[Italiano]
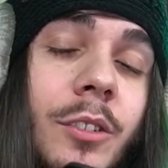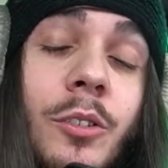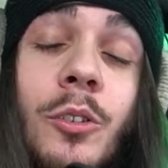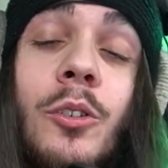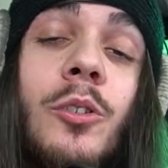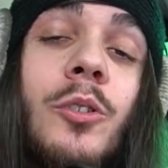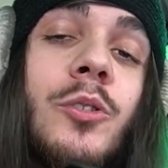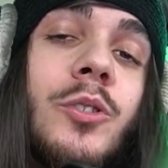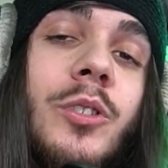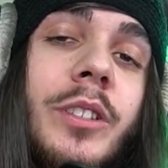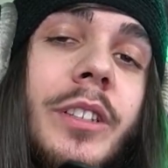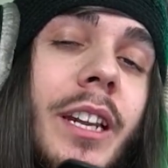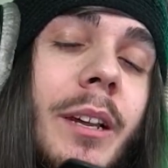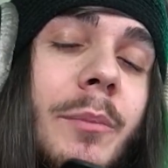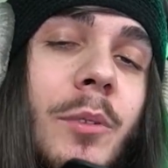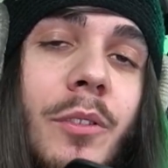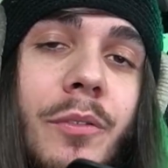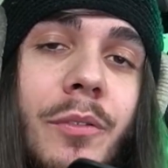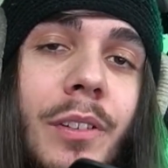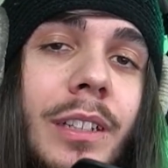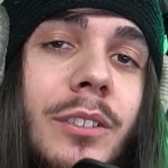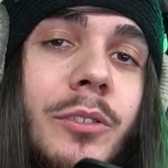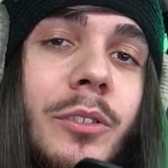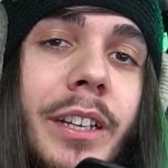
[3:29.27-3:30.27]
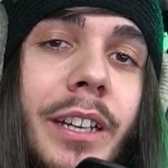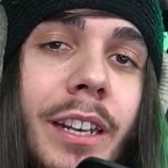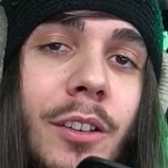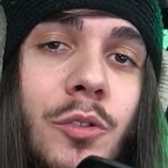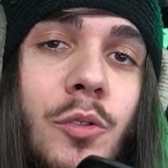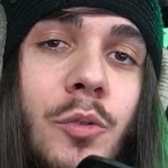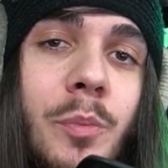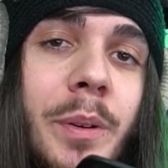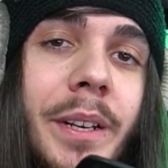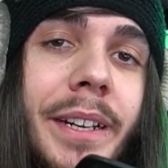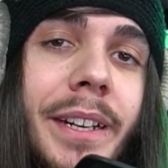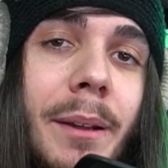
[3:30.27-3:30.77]
non consideriamo il fatto che la
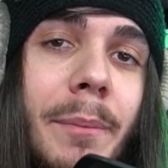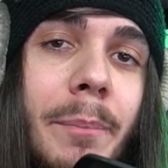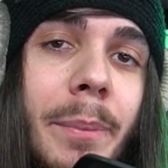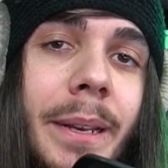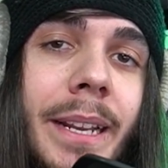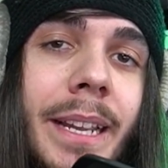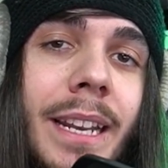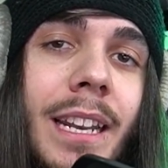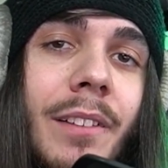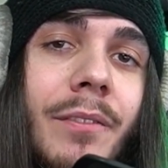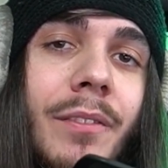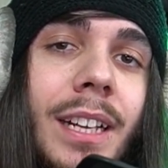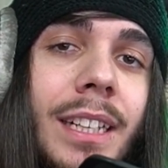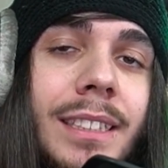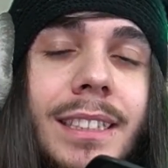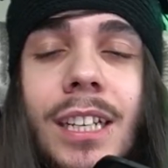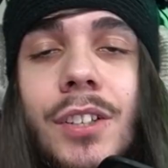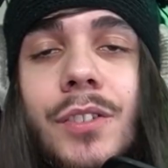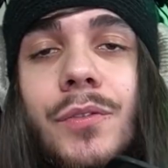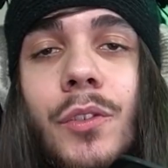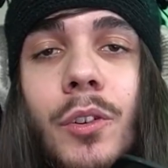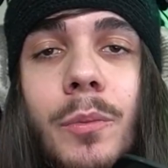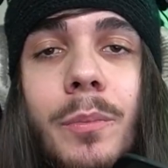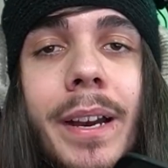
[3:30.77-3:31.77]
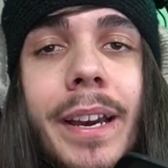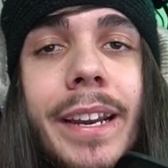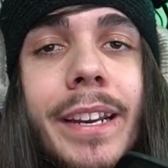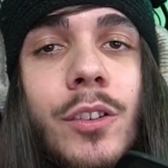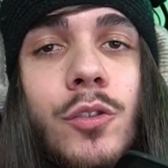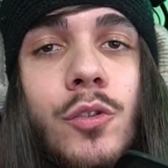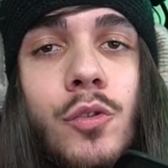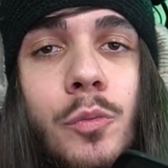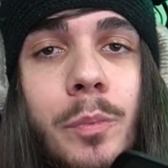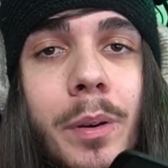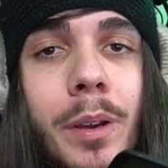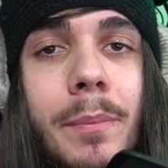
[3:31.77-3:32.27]
super campanella va a trasformare
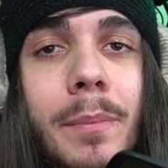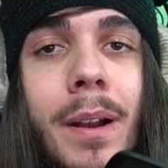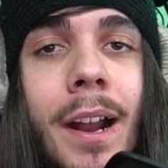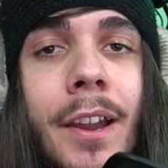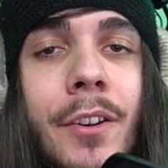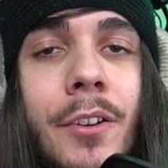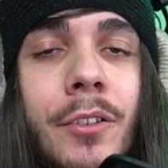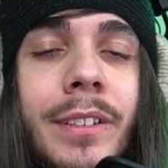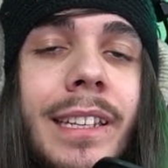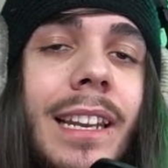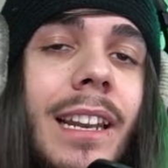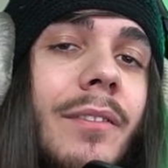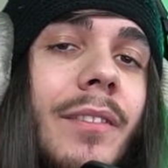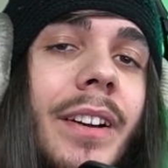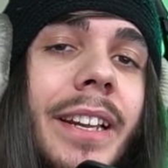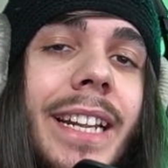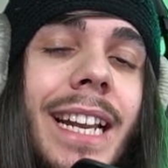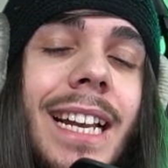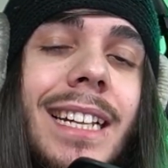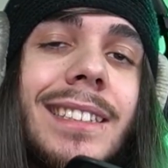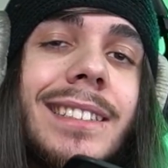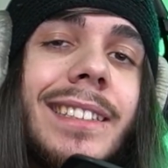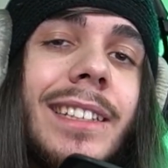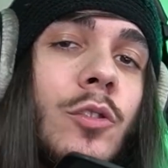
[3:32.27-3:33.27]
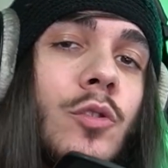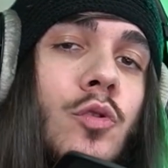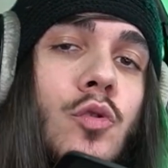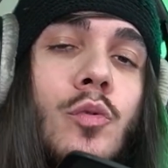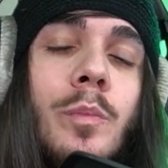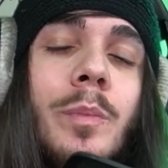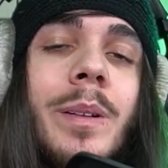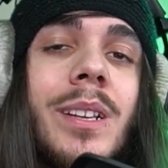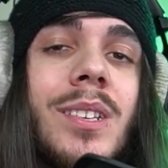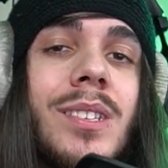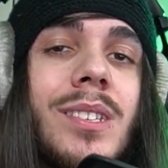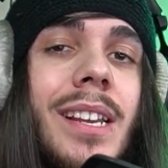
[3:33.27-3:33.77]
Super Mario nella variante
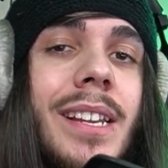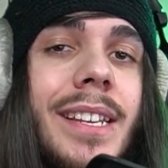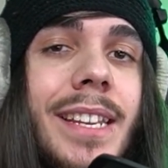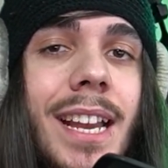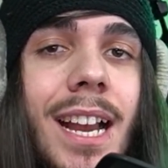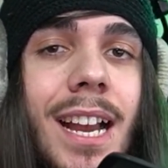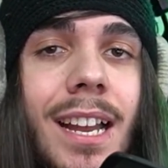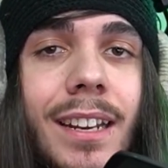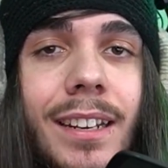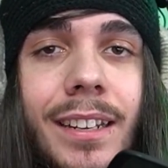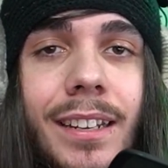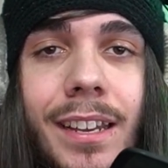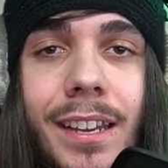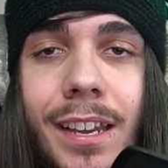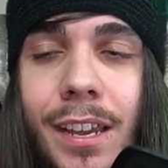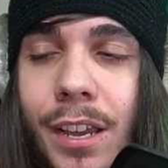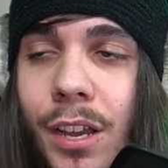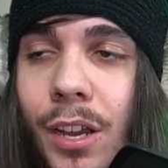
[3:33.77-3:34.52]
Super Saiyan.